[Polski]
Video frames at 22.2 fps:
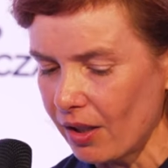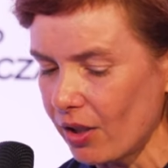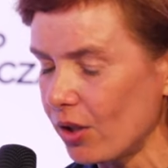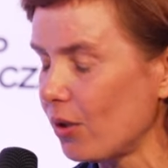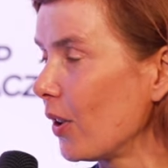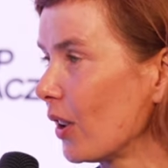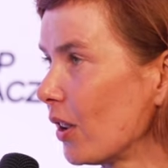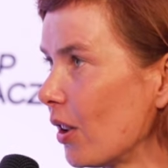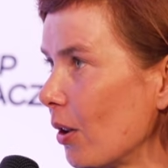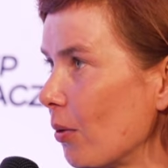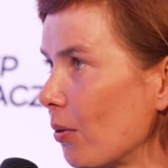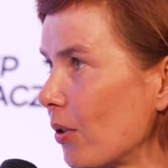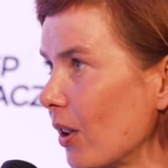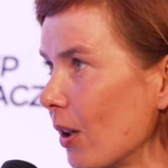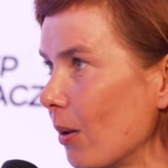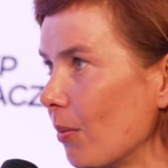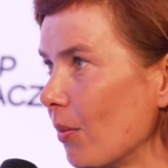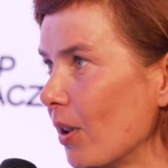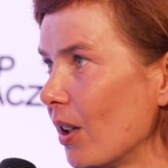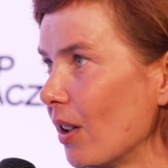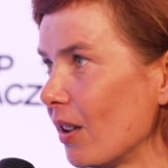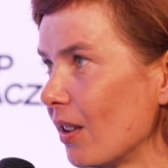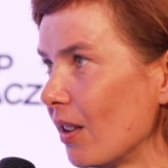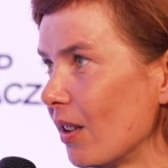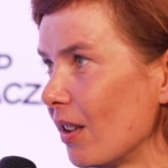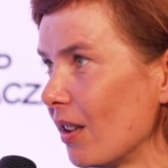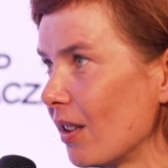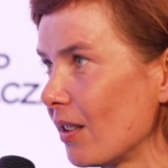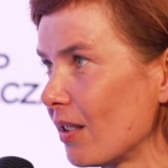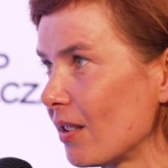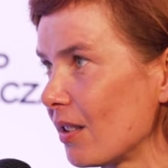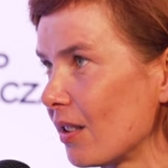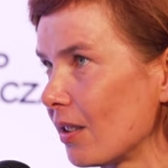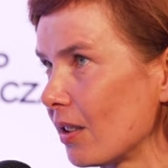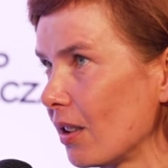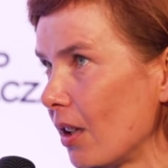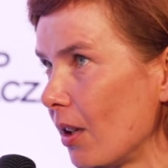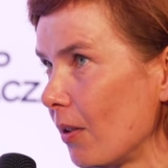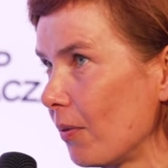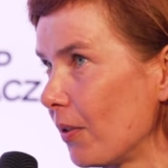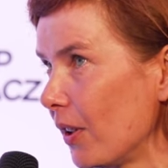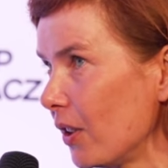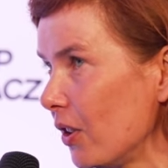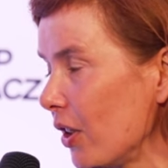światełkiem
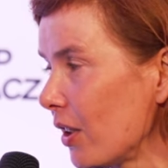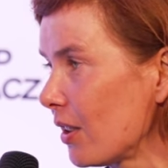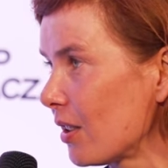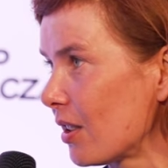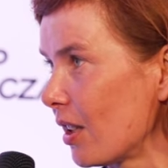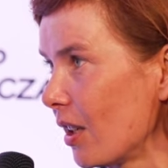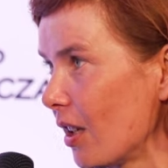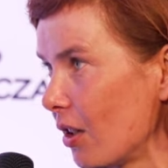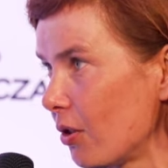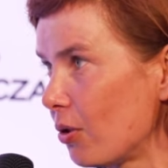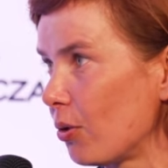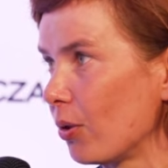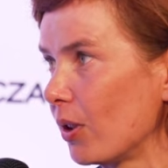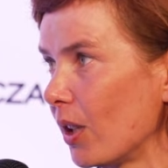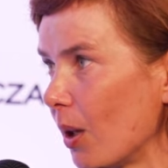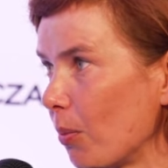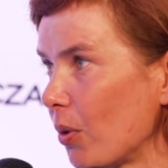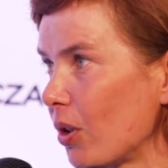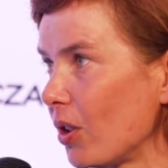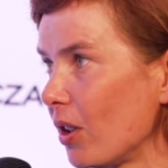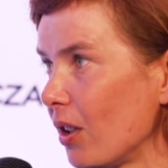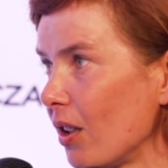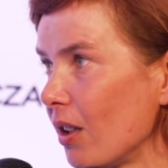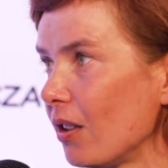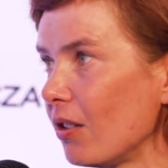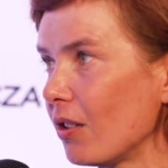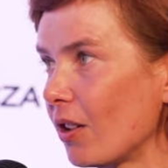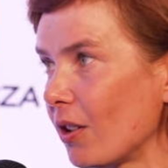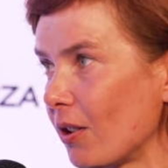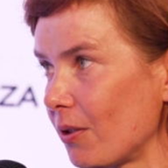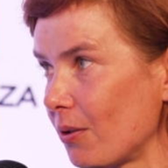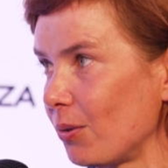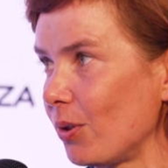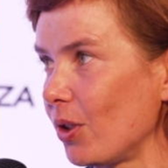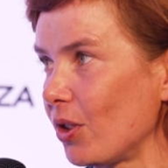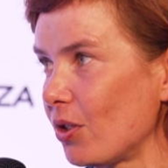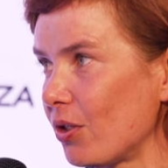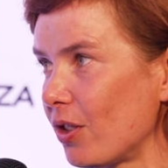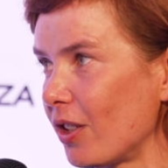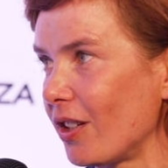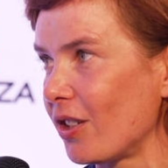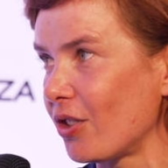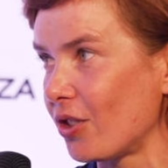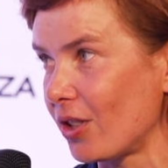z Feniksa siódemki i okazuje
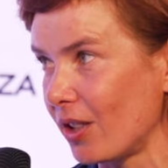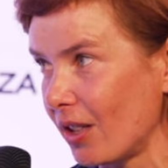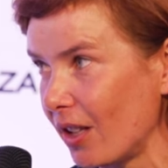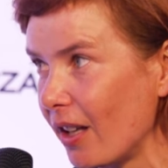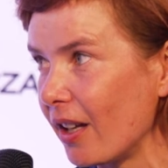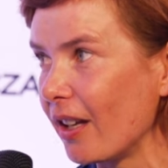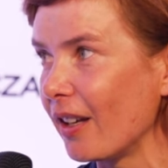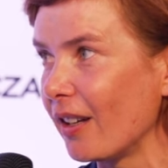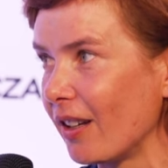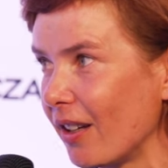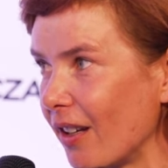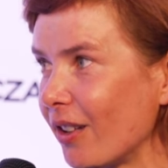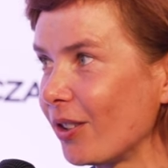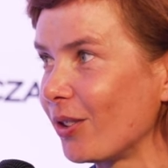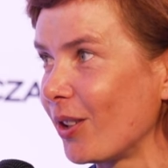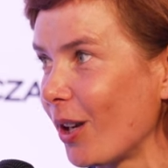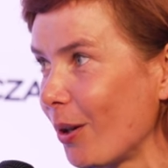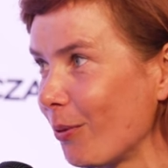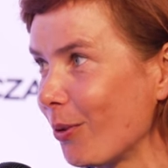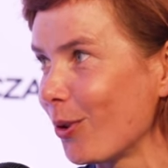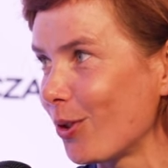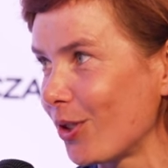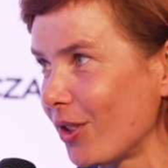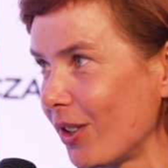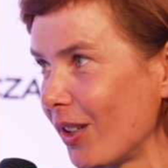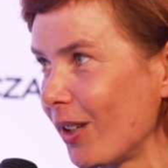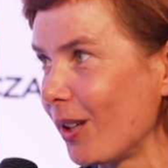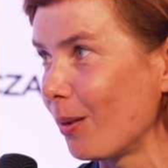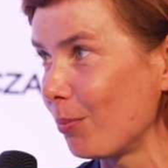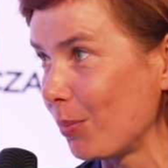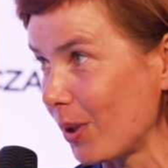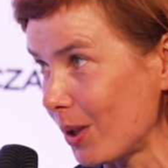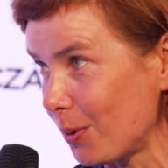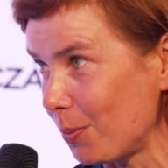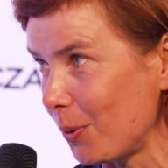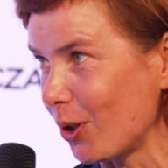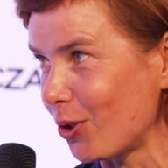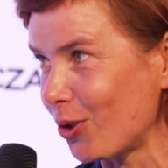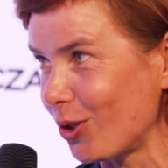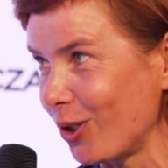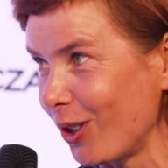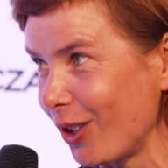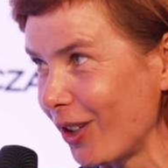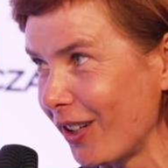się, że dało się
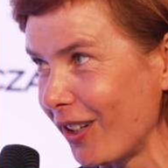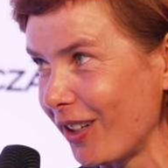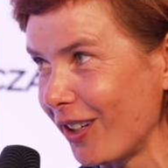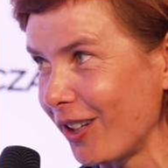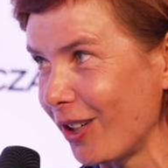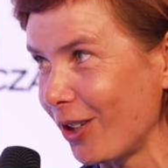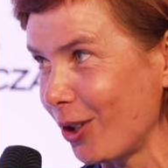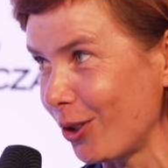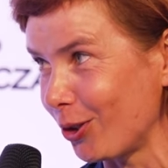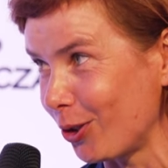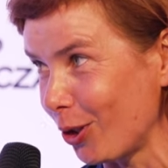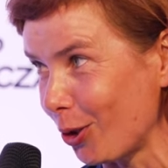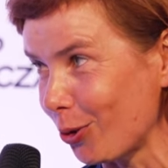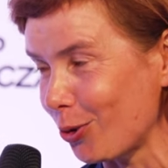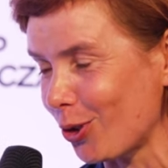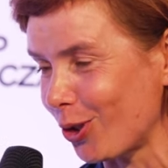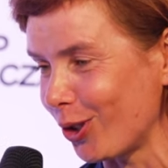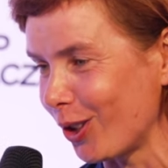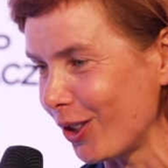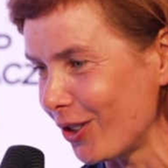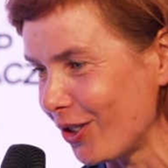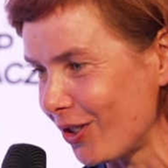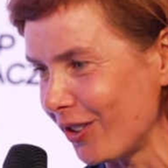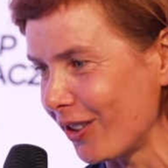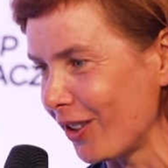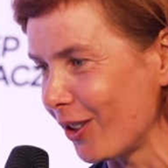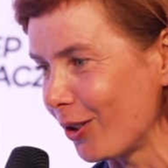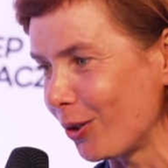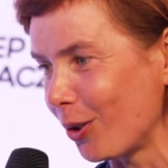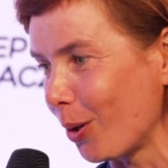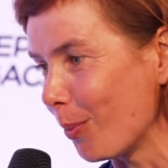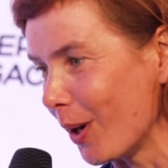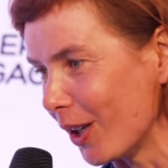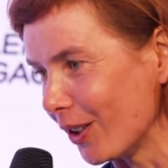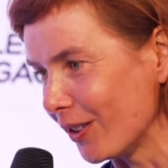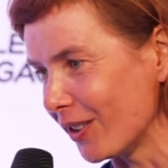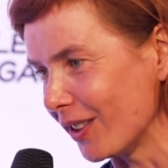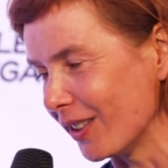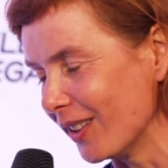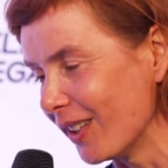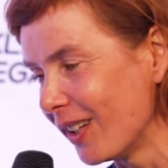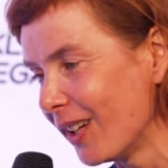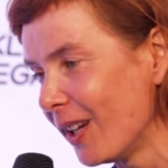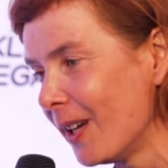bezpiecznie dotrzeć do
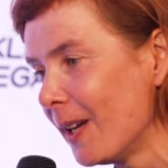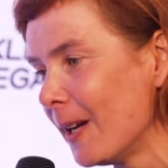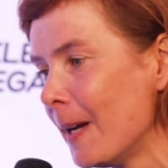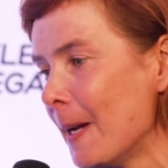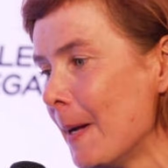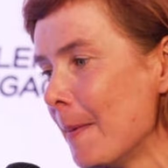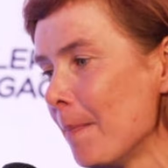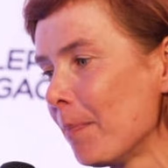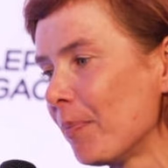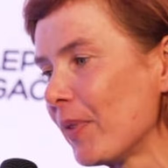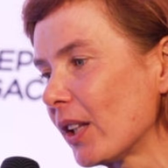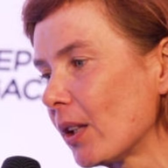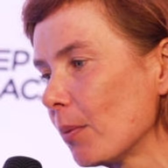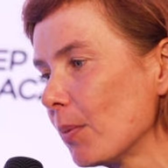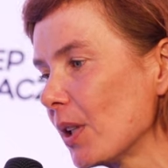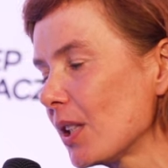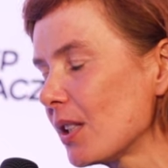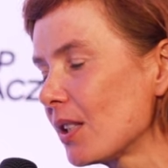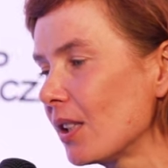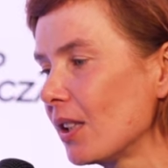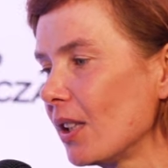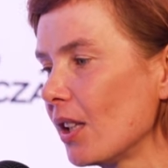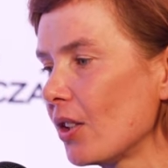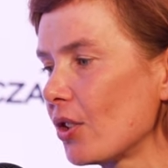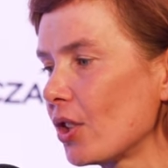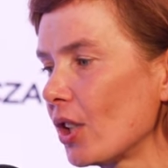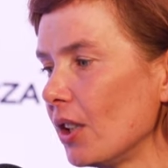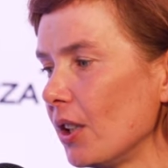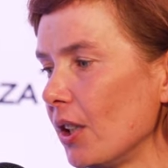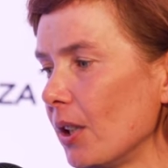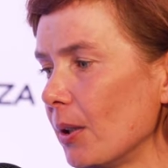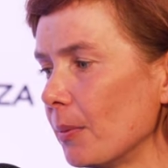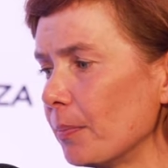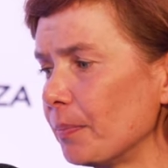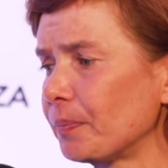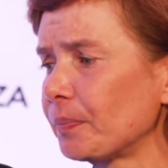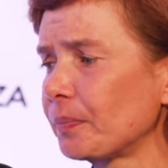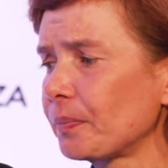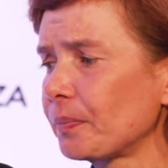mety. Natomiast jeżeli